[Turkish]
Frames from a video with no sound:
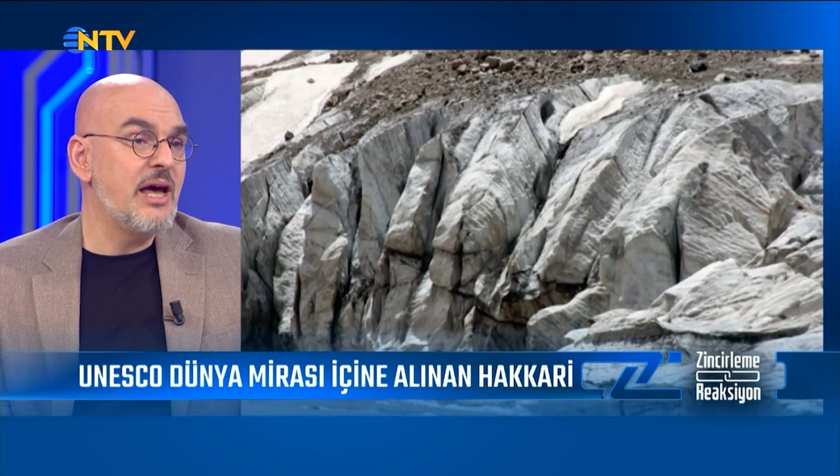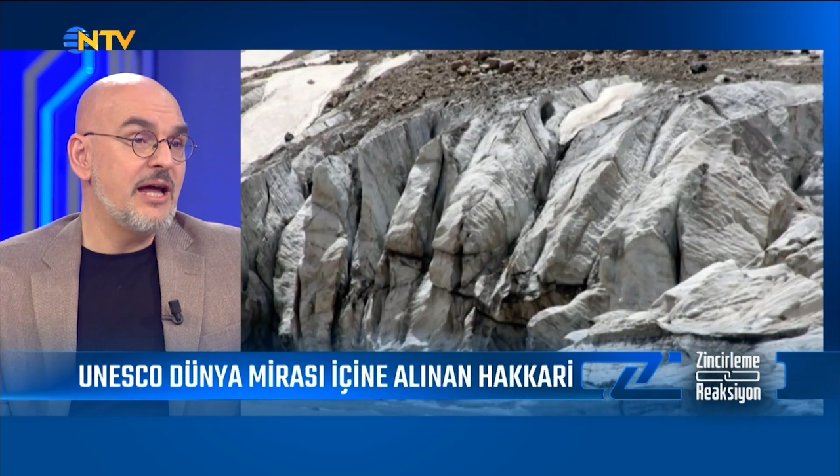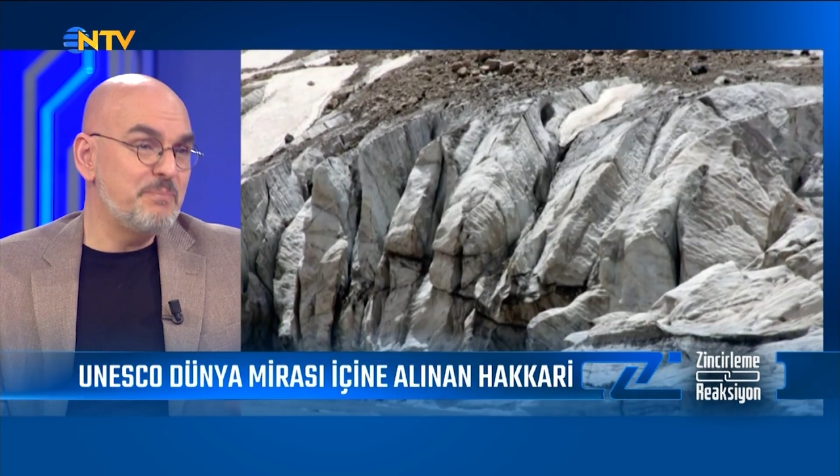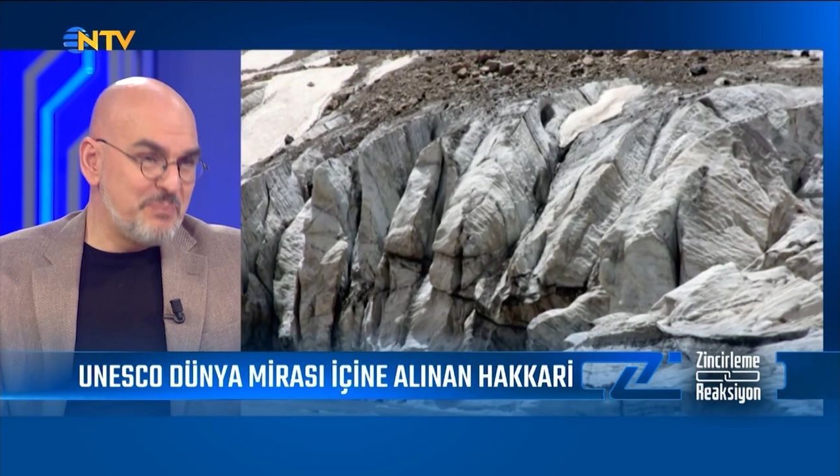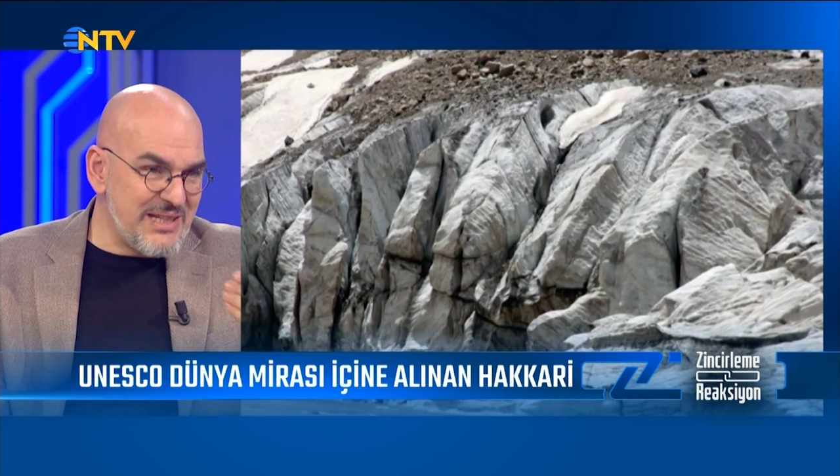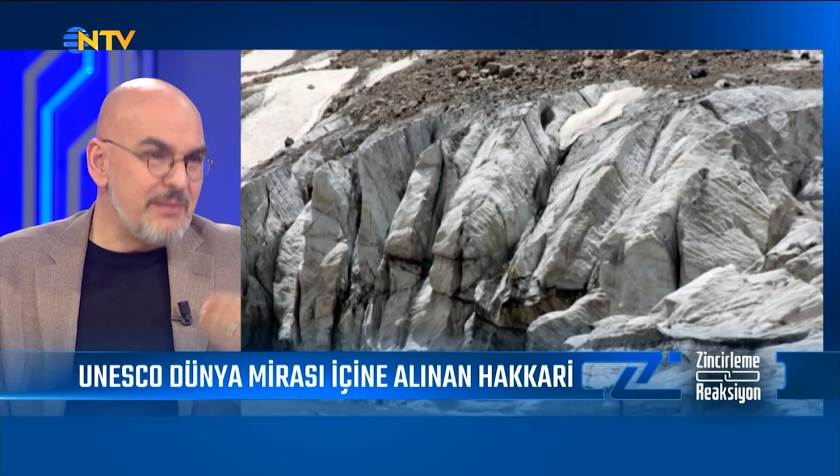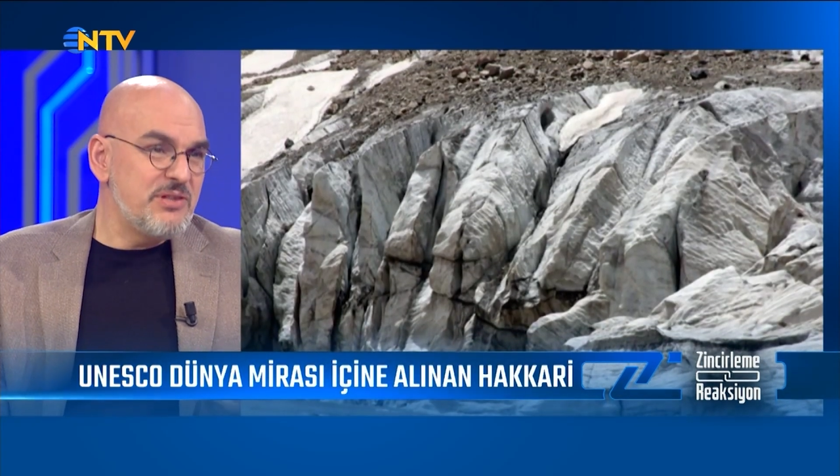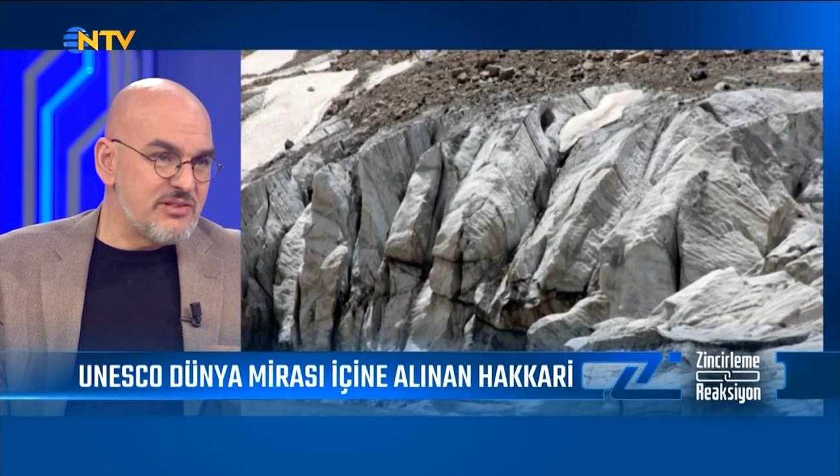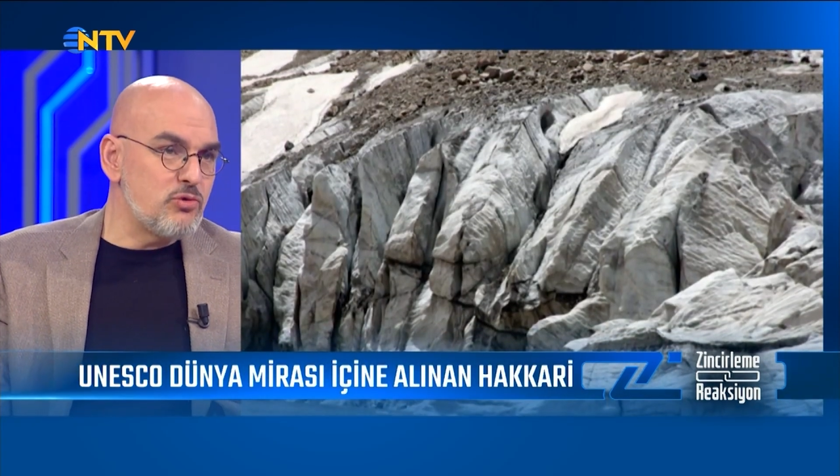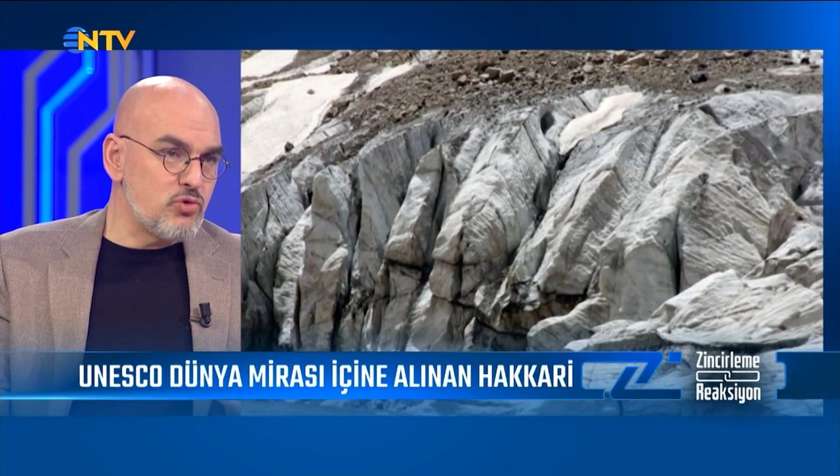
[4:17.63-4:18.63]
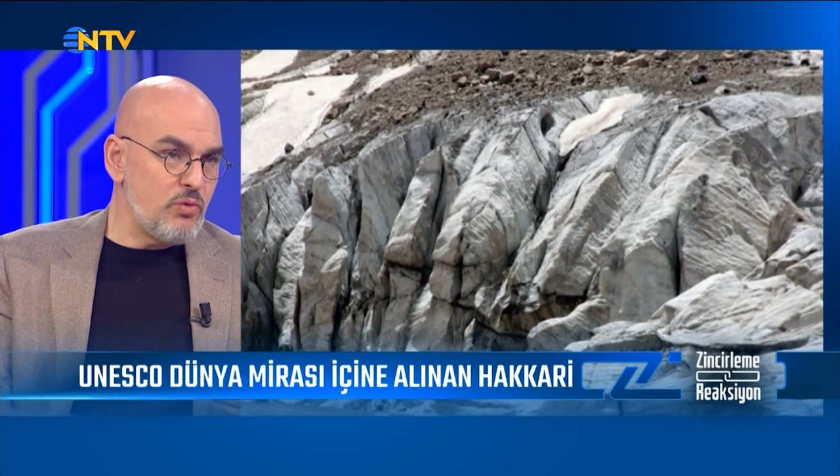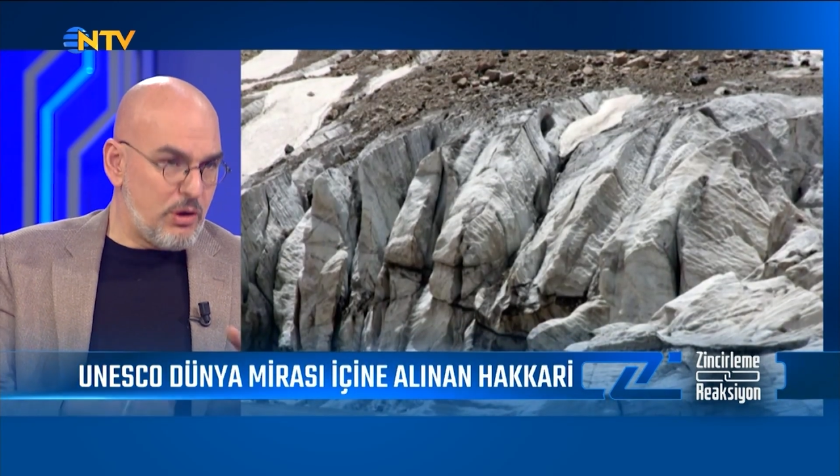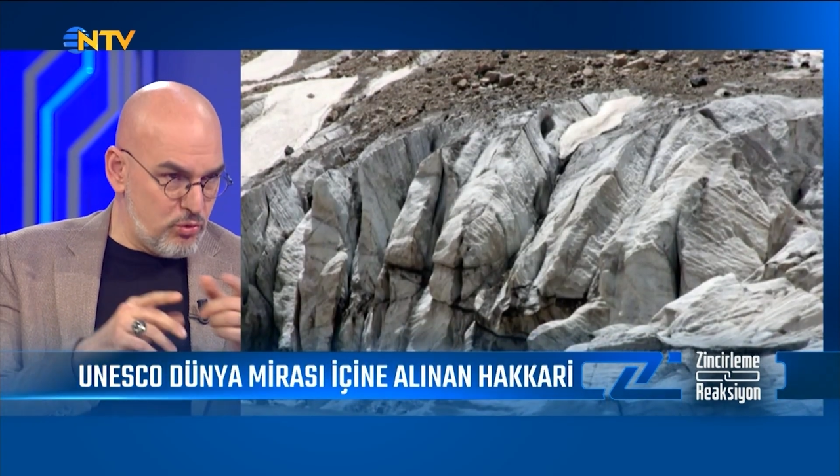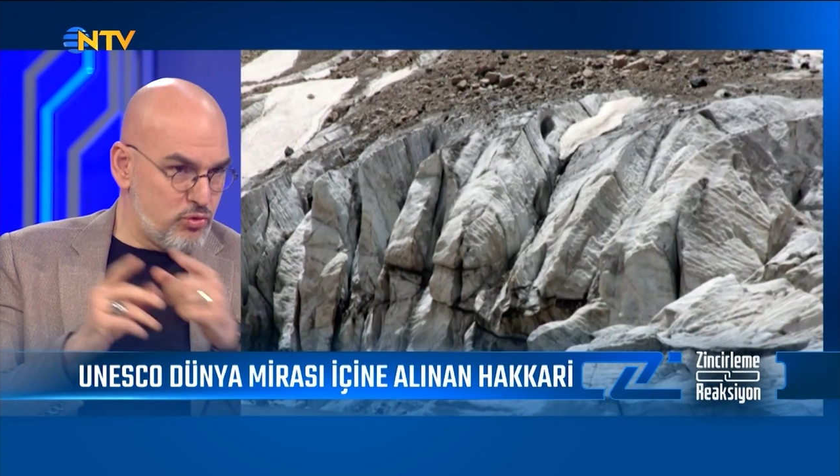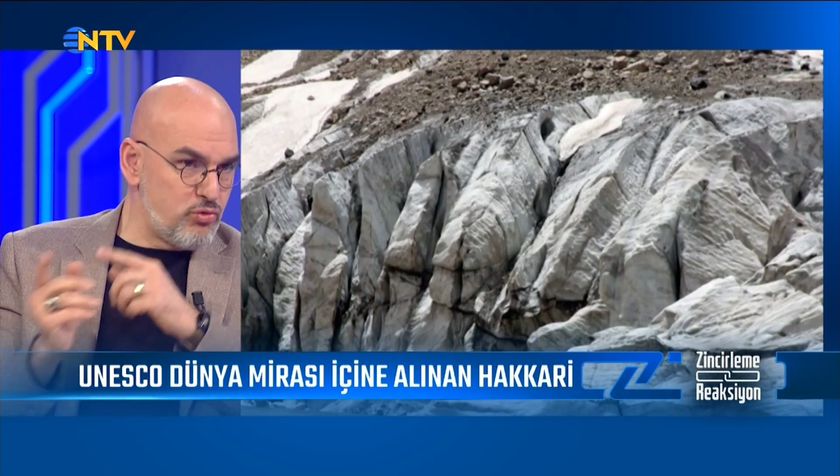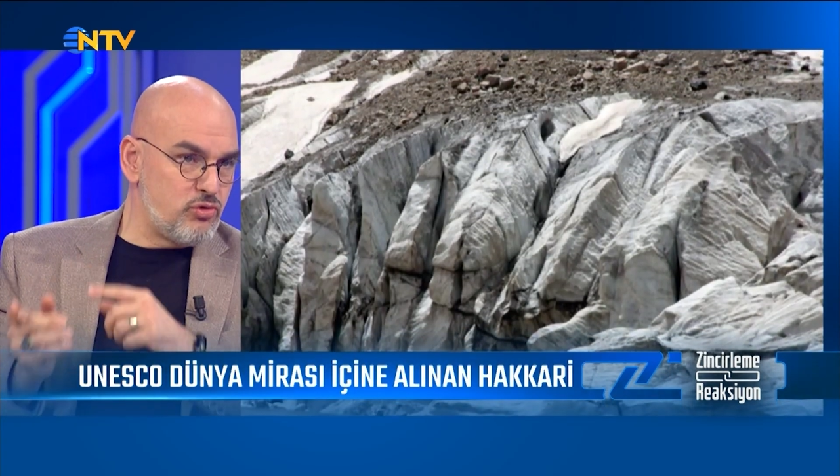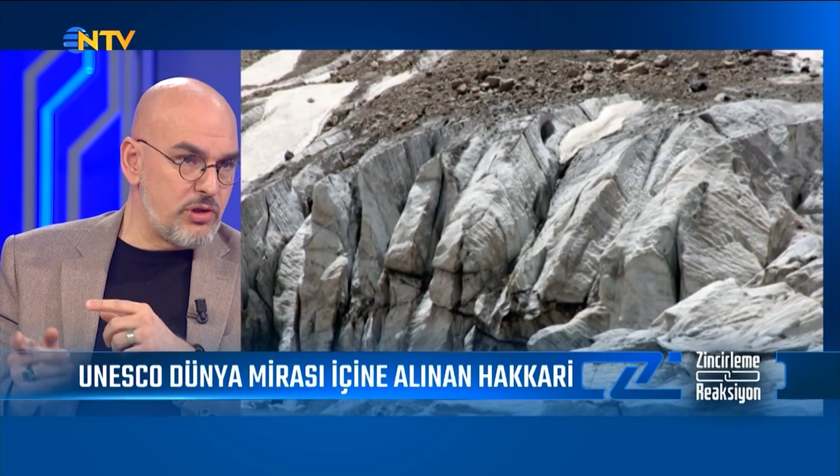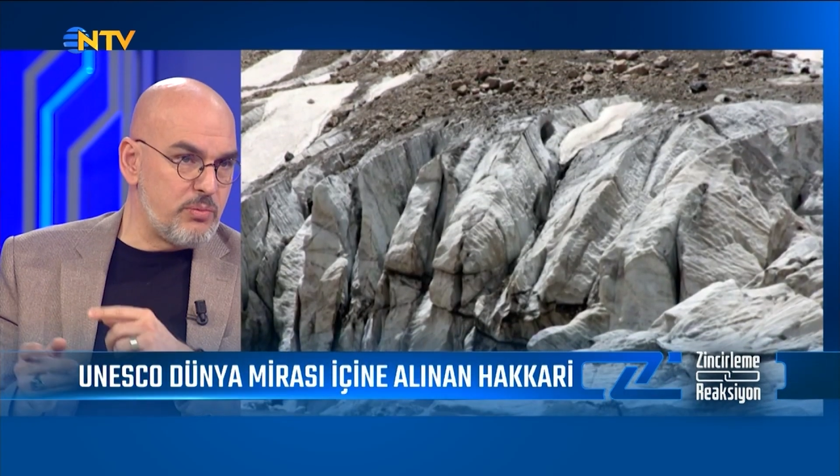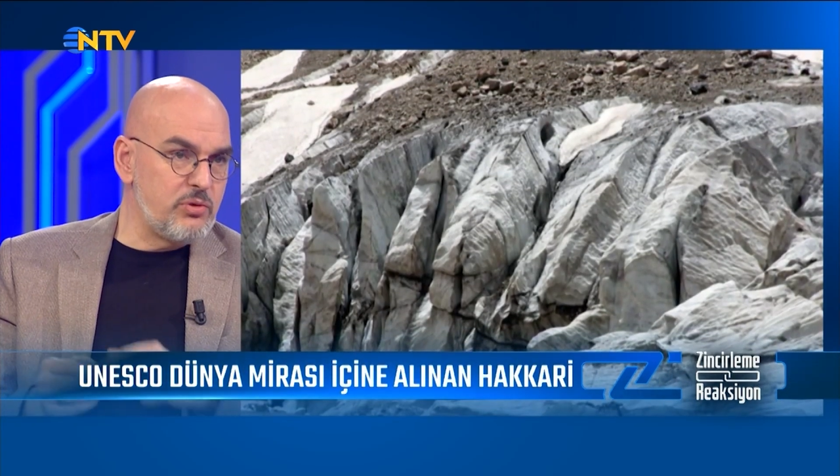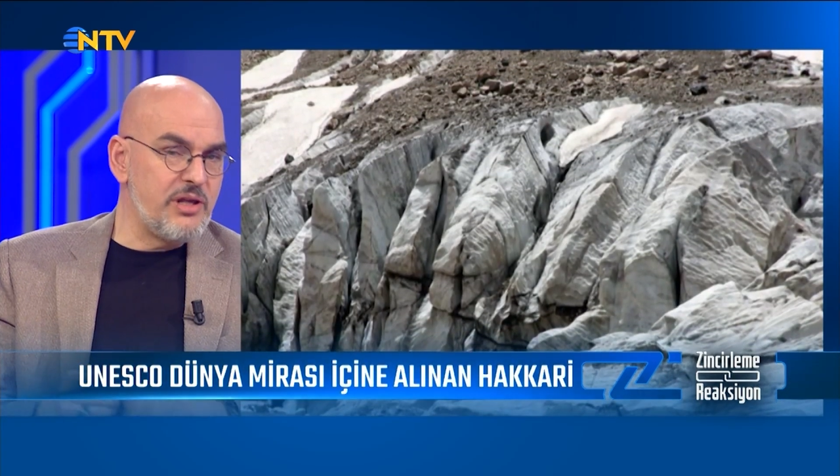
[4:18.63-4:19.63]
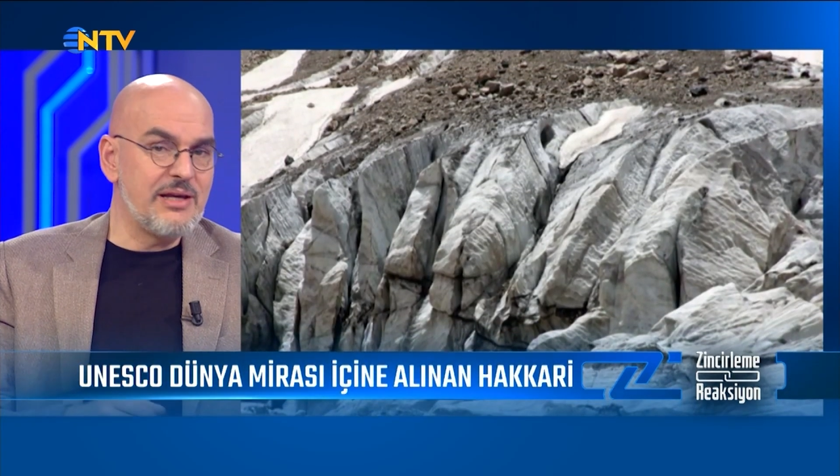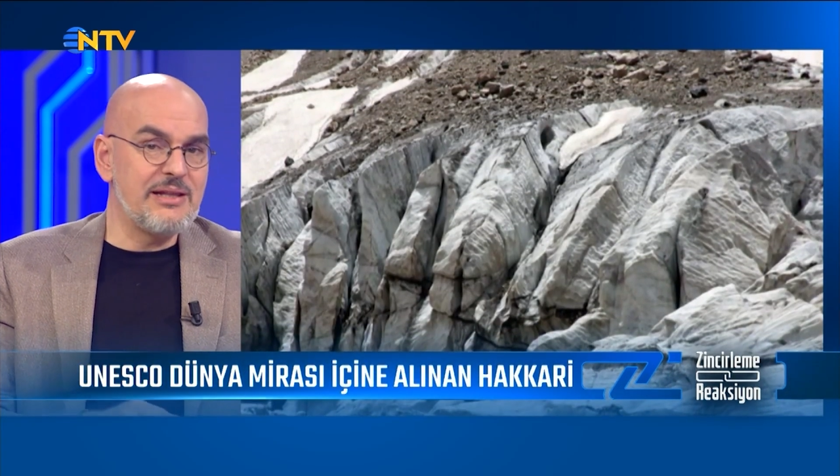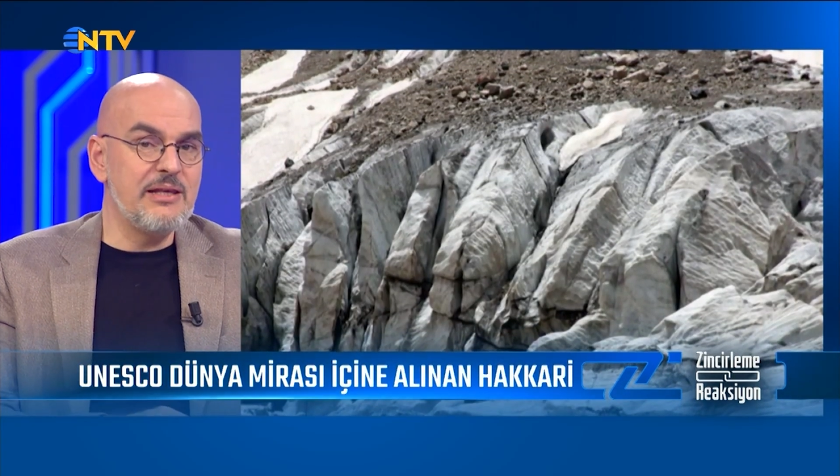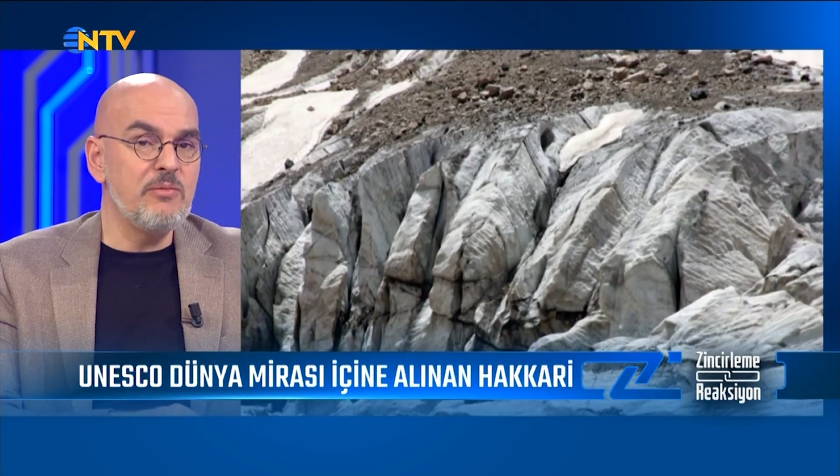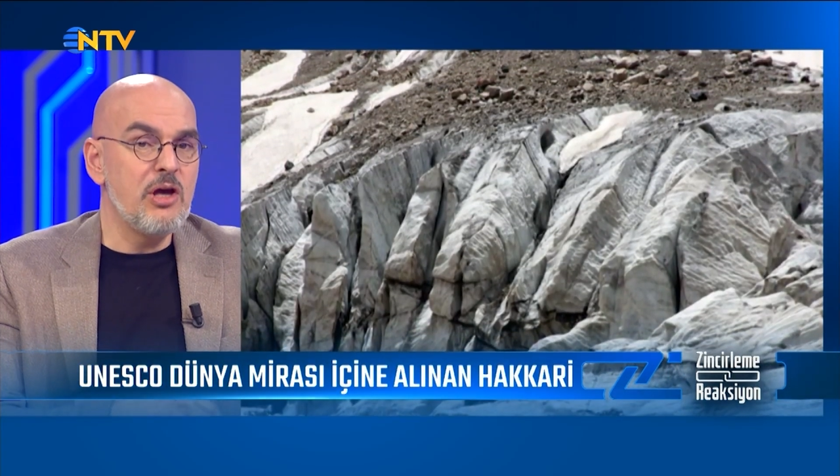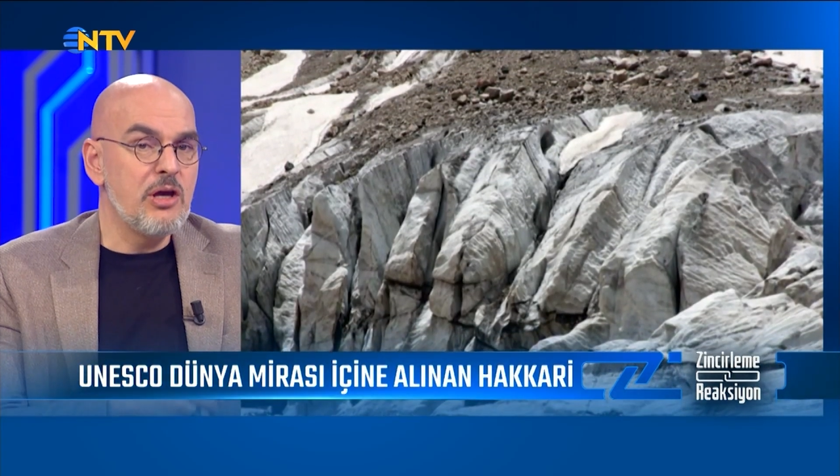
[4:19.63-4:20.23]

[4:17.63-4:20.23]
hani bir de bizde şu var, üçüncü de bunu ekleyeyim.